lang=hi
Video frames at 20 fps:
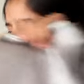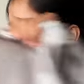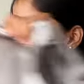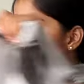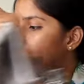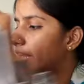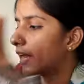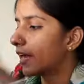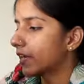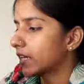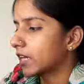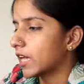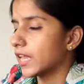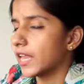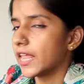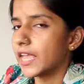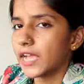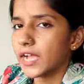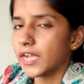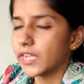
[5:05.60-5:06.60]
हुआ नेट का
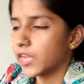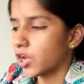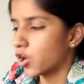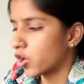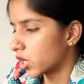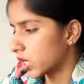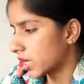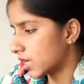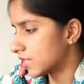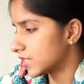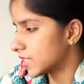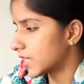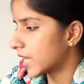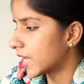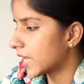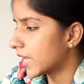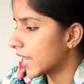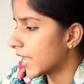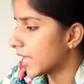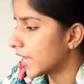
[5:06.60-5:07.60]
लहंगा या औरगांजा
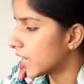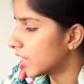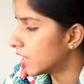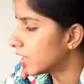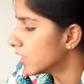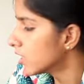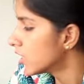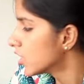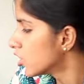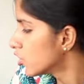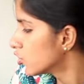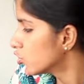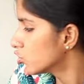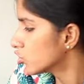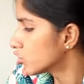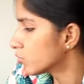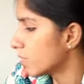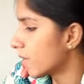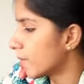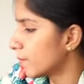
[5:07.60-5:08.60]
का लहंगा
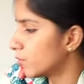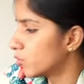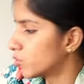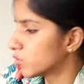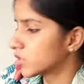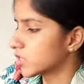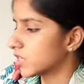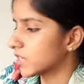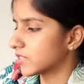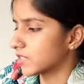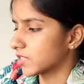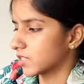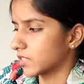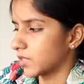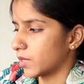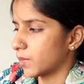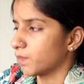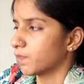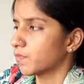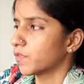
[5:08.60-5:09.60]
उसमें हम यूज़ कर
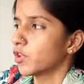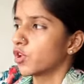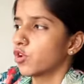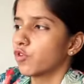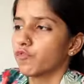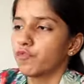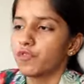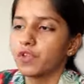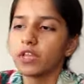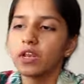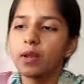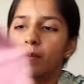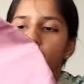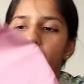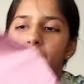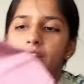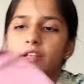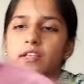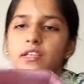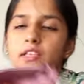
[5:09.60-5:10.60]
सकते हैं फिर
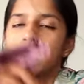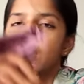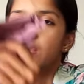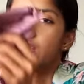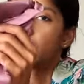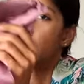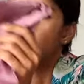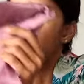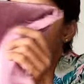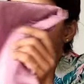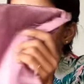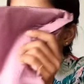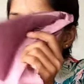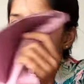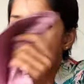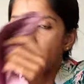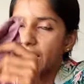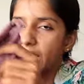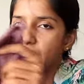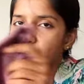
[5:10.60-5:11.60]
हमारा
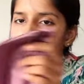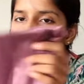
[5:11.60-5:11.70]
लाइनिंग